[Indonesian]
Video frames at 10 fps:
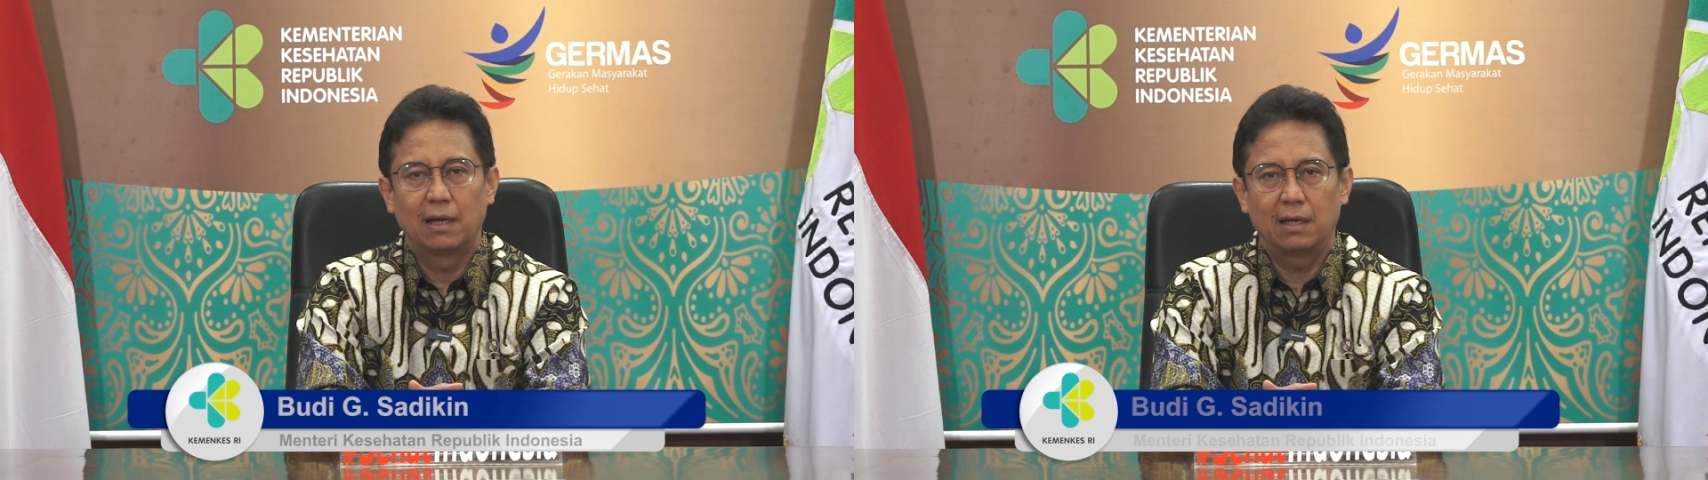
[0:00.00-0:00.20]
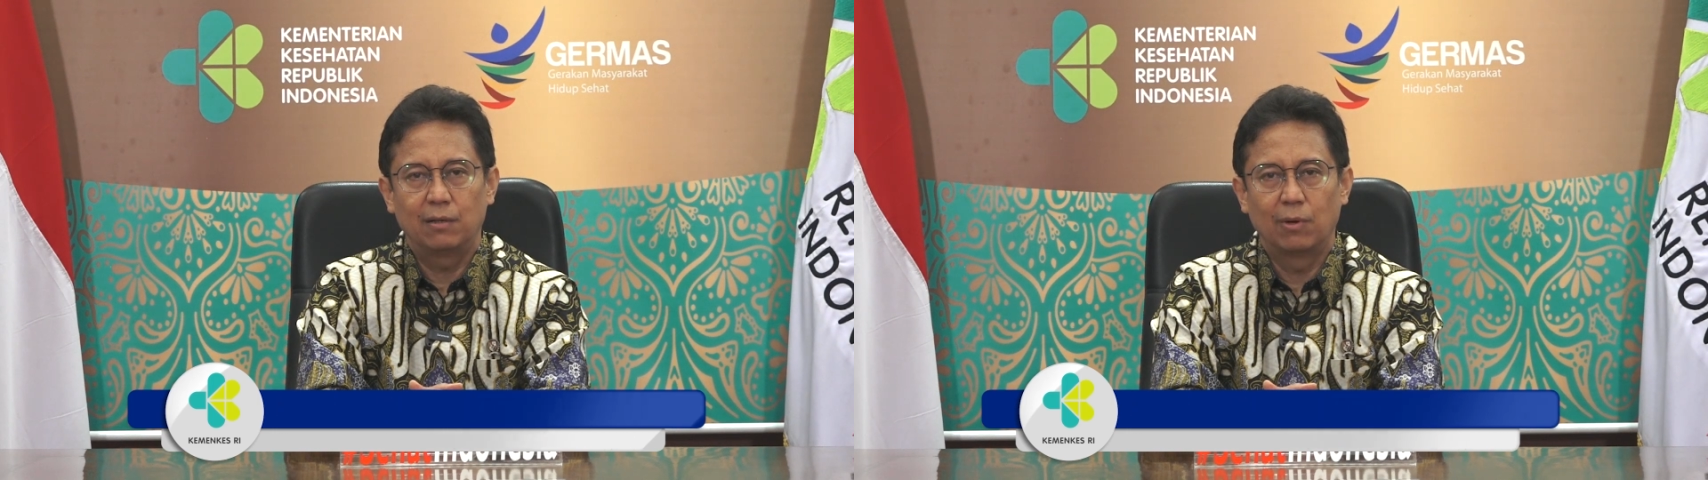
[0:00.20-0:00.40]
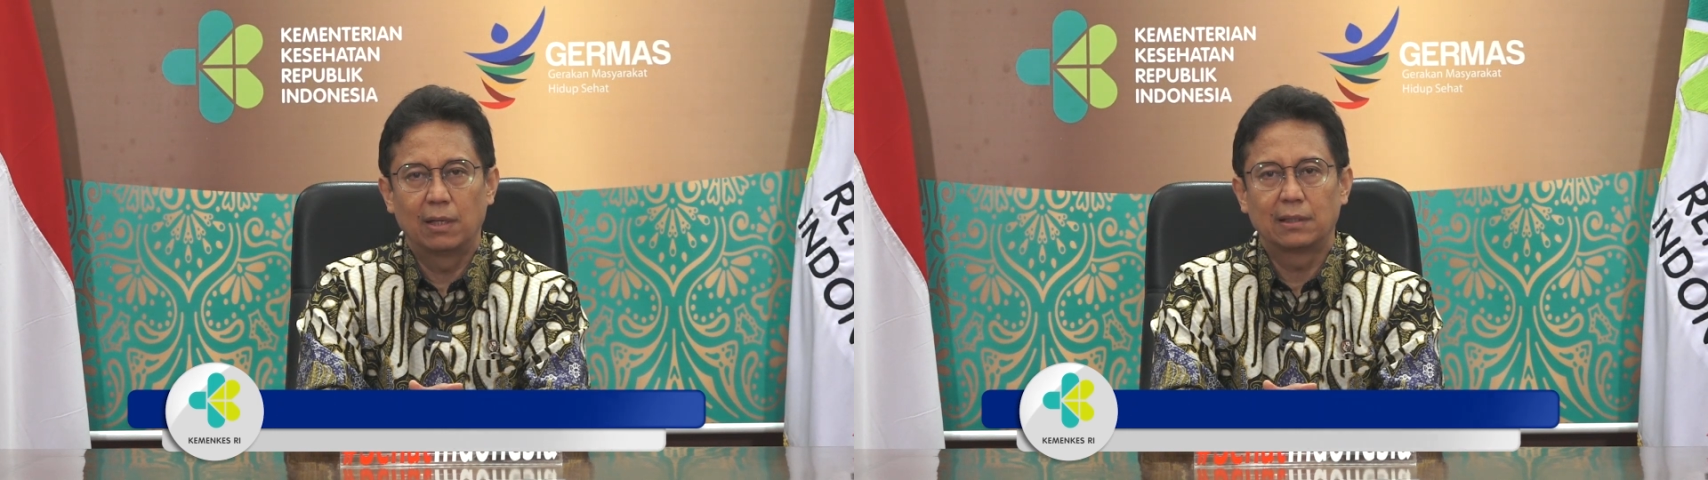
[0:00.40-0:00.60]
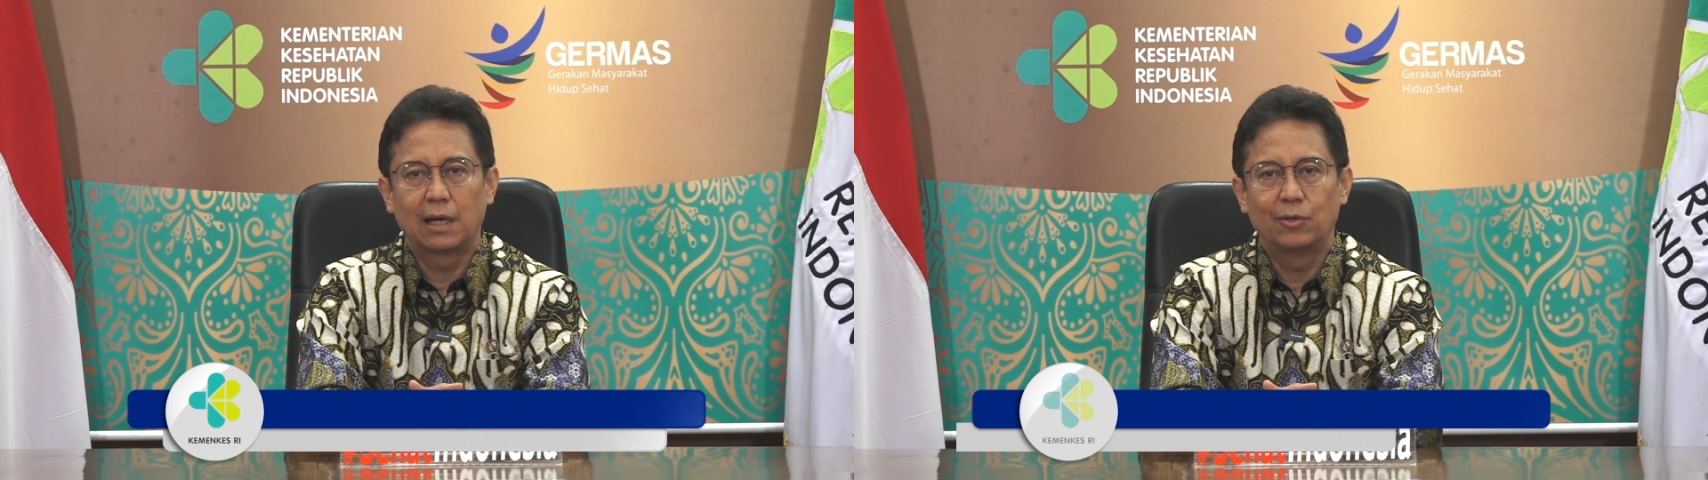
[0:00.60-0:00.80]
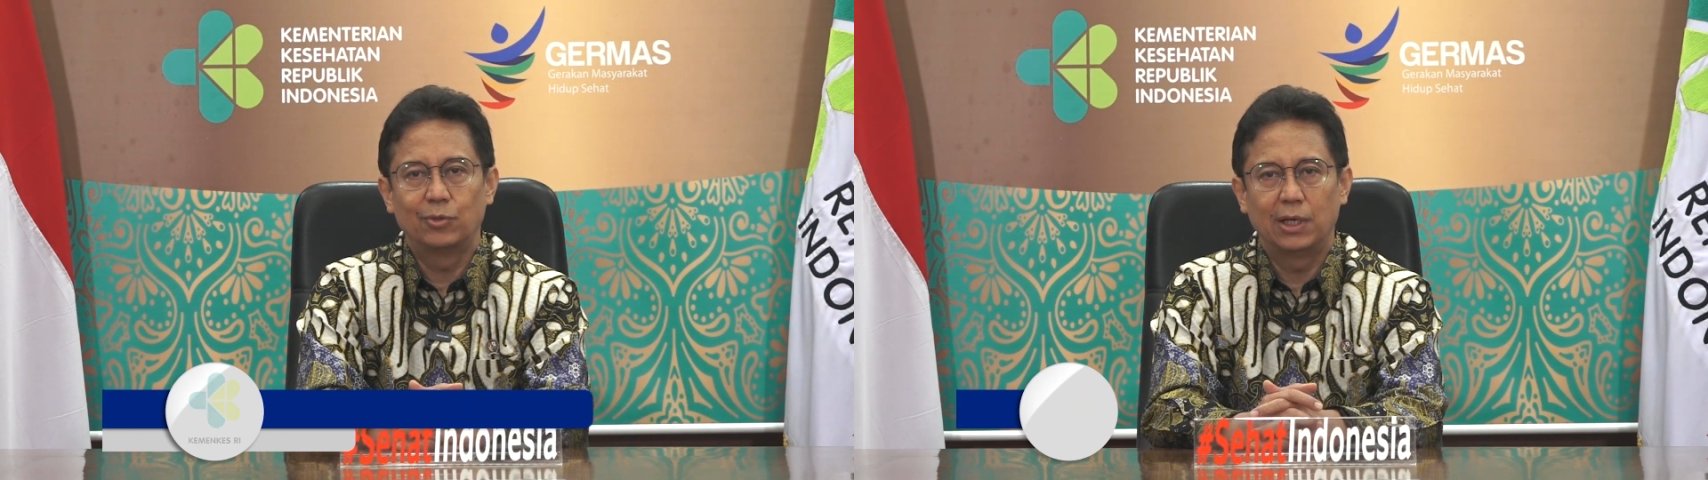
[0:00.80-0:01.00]
hari ulang
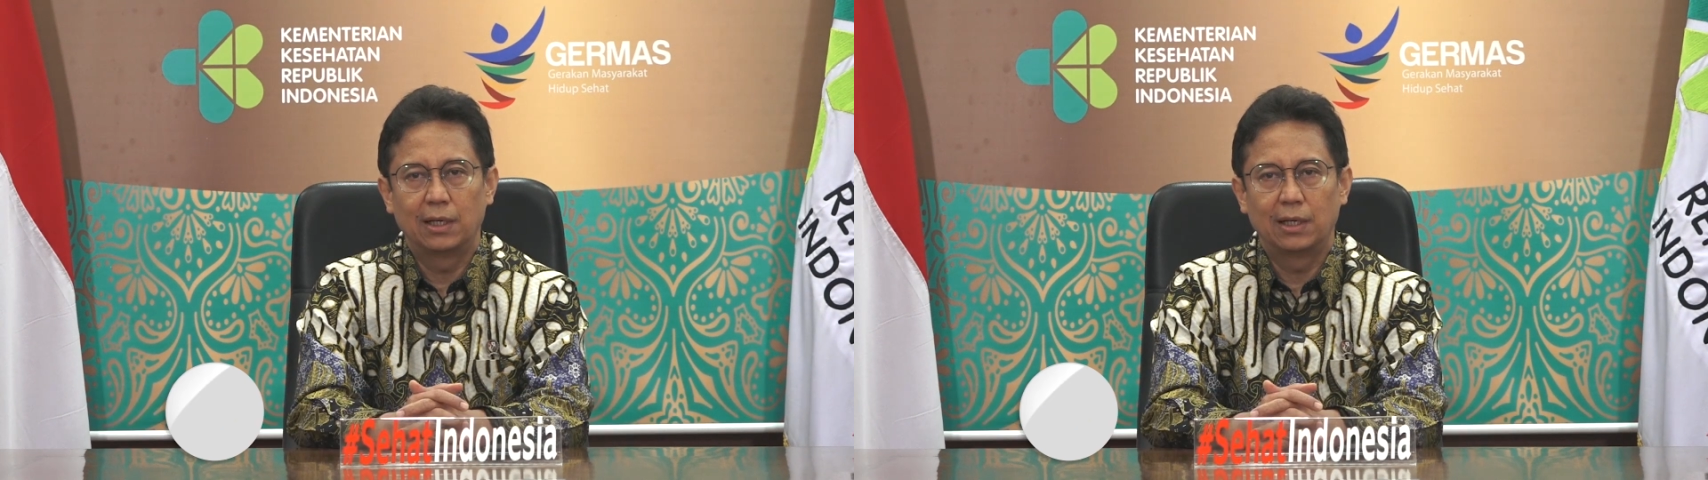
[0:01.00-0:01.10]
tahun